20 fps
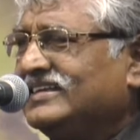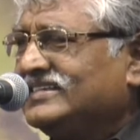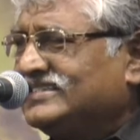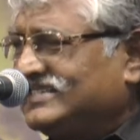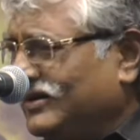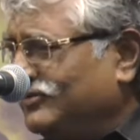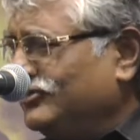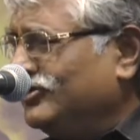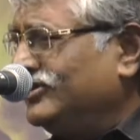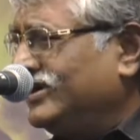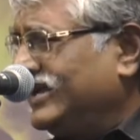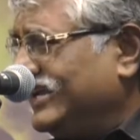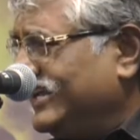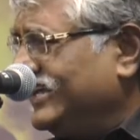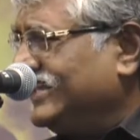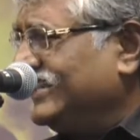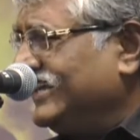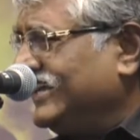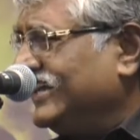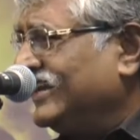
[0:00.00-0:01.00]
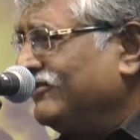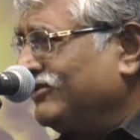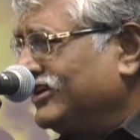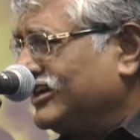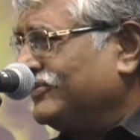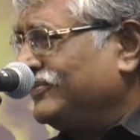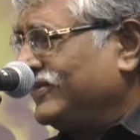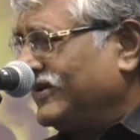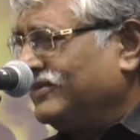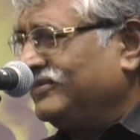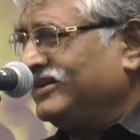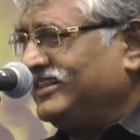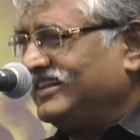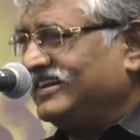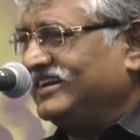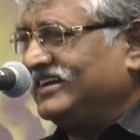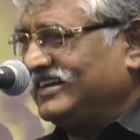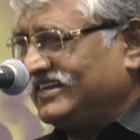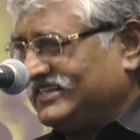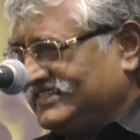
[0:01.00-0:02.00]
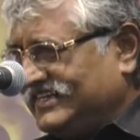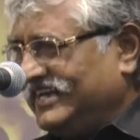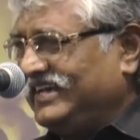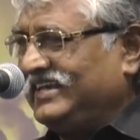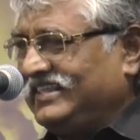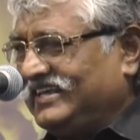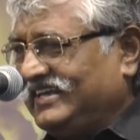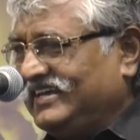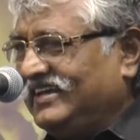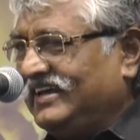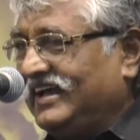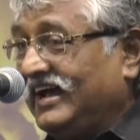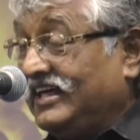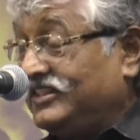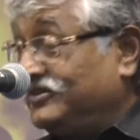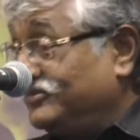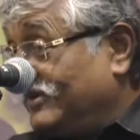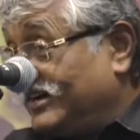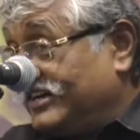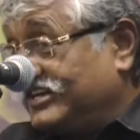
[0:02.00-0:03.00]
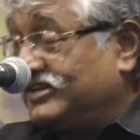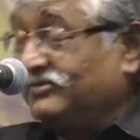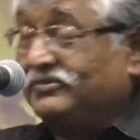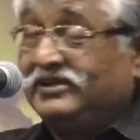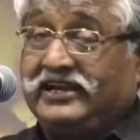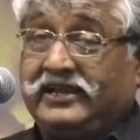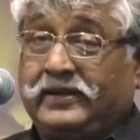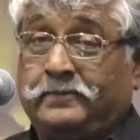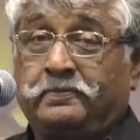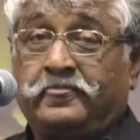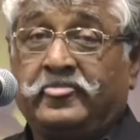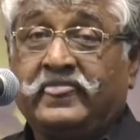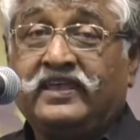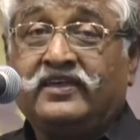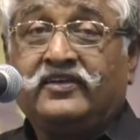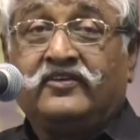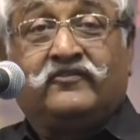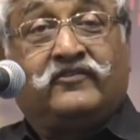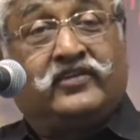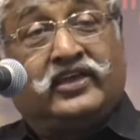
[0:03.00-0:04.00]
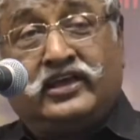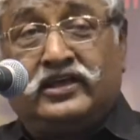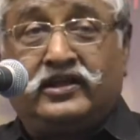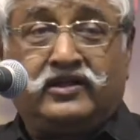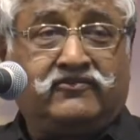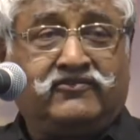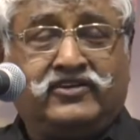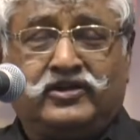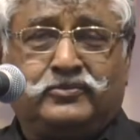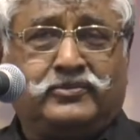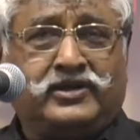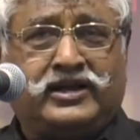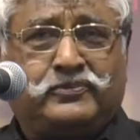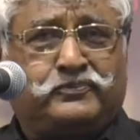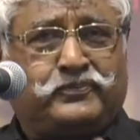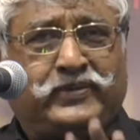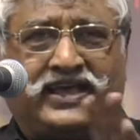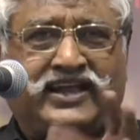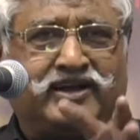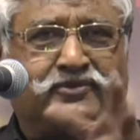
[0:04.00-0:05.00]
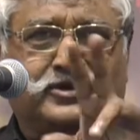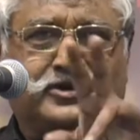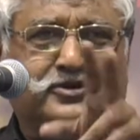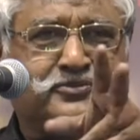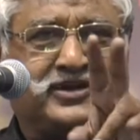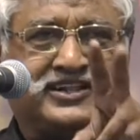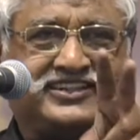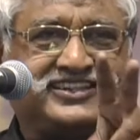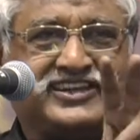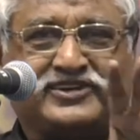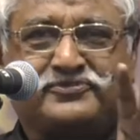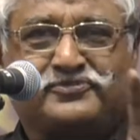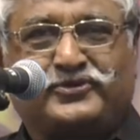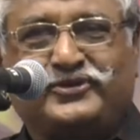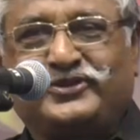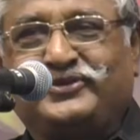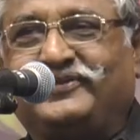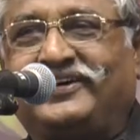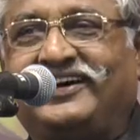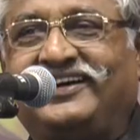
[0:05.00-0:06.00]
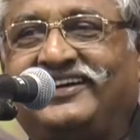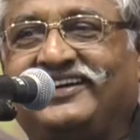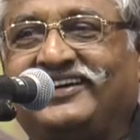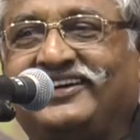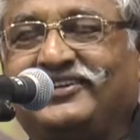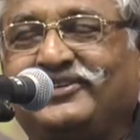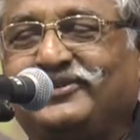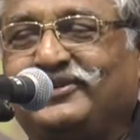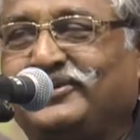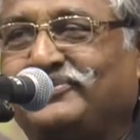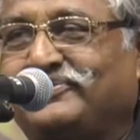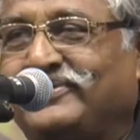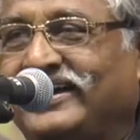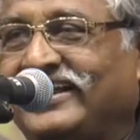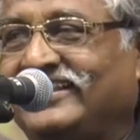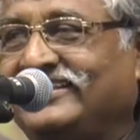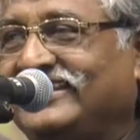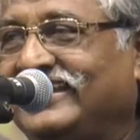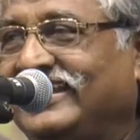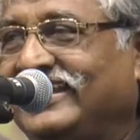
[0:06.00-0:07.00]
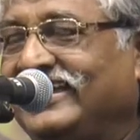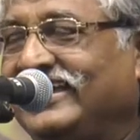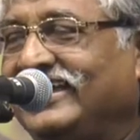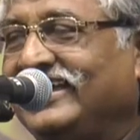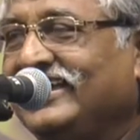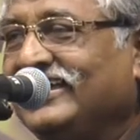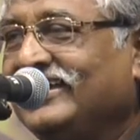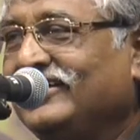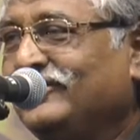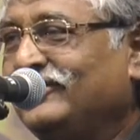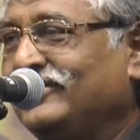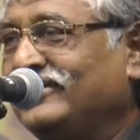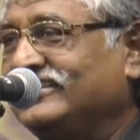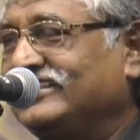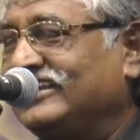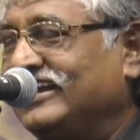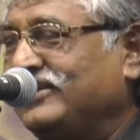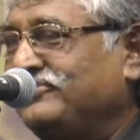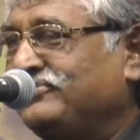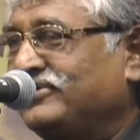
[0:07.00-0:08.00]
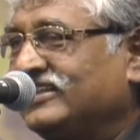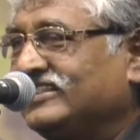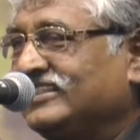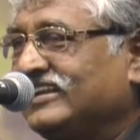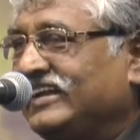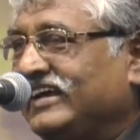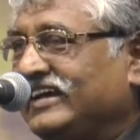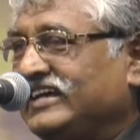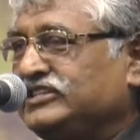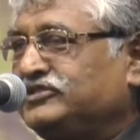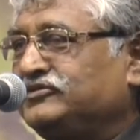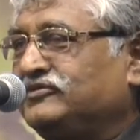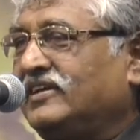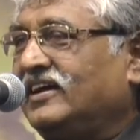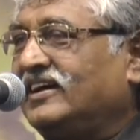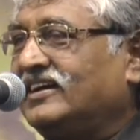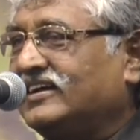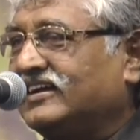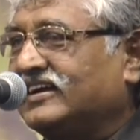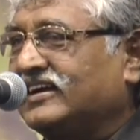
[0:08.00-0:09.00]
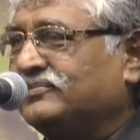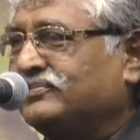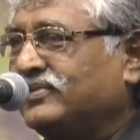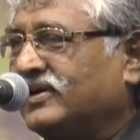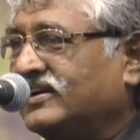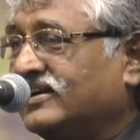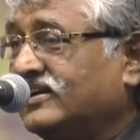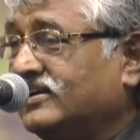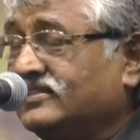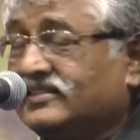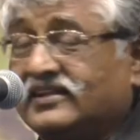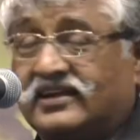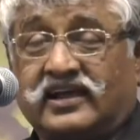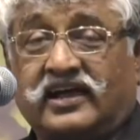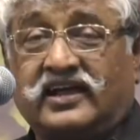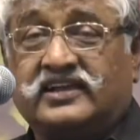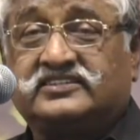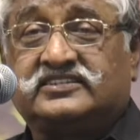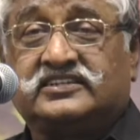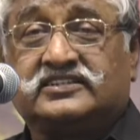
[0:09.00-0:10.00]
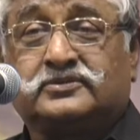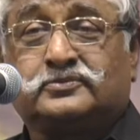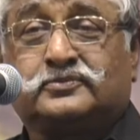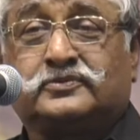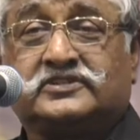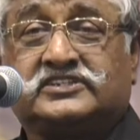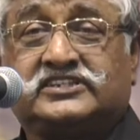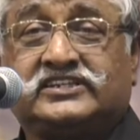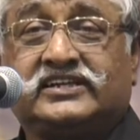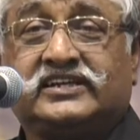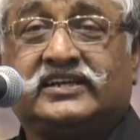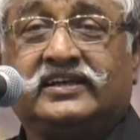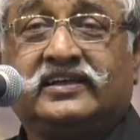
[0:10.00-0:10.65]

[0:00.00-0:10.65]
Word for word: சமூக நீதியில் நமக்கு பெருமை தருகிற செய்தி அது மட்டுமில்லை வே வெறுமன பேரை மட்டும் மாற்றிட்டா போதுமா ஒரு படத்துல ஒரு திரைப்படத்தில் நகைச்சுவையாக கேட்பார்கள் அந்த நாய் செத்து போச்சு